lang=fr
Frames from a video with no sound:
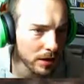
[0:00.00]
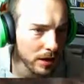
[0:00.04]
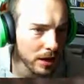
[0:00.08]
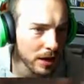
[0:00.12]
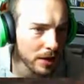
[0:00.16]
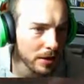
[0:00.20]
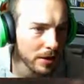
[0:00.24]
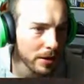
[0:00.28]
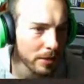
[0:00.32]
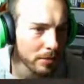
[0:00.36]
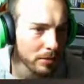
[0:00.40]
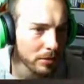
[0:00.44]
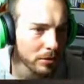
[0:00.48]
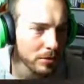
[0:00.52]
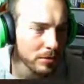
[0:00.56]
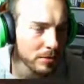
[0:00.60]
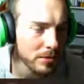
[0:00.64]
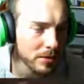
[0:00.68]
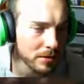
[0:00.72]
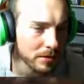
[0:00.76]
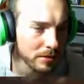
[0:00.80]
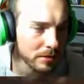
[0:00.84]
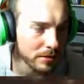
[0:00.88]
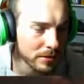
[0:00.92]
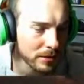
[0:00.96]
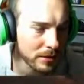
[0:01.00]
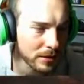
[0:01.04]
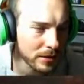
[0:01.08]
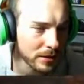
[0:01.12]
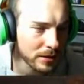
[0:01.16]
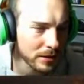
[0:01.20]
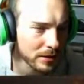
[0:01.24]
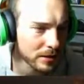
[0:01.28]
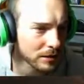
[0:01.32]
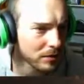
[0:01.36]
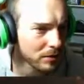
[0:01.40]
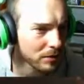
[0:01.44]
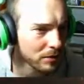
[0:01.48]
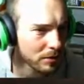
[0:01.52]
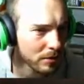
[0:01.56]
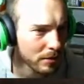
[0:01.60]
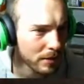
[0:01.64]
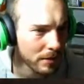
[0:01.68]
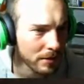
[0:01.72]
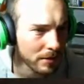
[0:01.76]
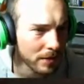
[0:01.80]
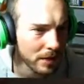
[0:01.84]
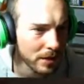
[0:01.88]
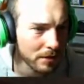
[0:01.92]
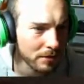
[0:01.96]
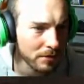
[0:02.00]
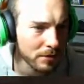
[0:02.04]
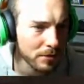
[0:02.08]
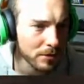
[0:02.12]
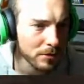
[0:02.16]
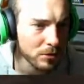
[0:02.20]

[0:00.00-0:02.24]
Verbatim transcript: Ah ouais, un peu comme ça. Ça, c'est la ferme. Allez, fais un